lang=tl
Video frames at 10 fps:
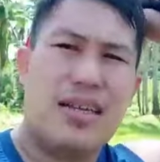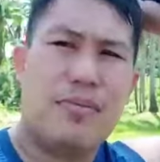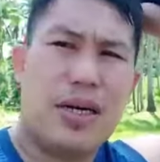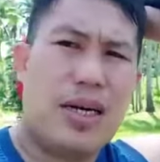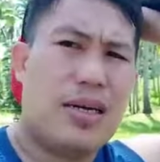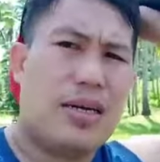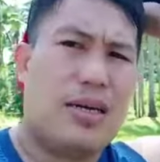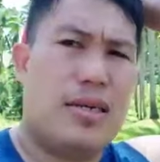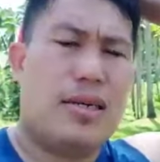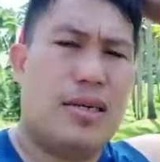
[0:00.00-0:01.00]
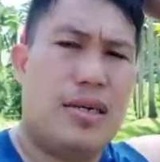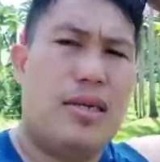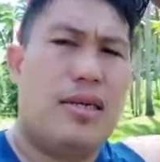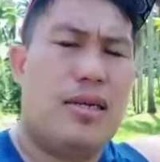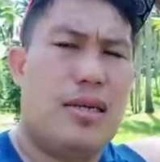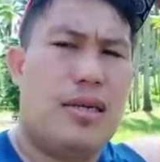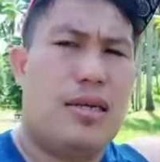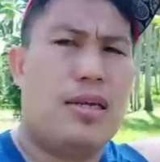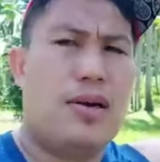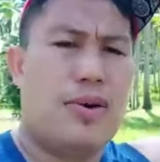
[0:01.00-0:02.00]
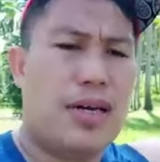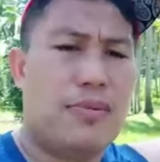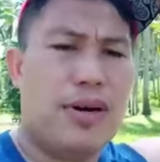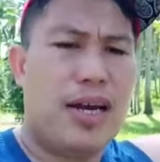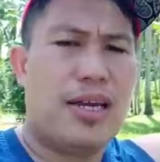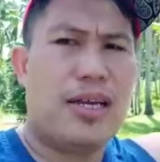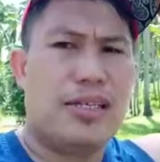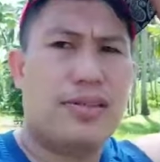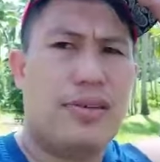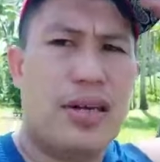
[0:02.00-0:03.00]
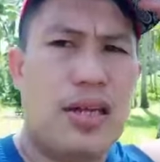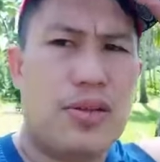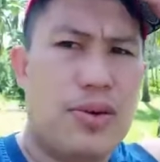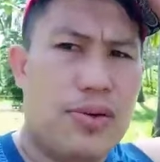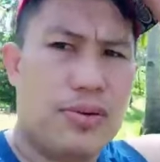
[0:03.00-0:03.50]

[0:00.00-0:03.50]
Pang gawa ng bahay guys. So nandito.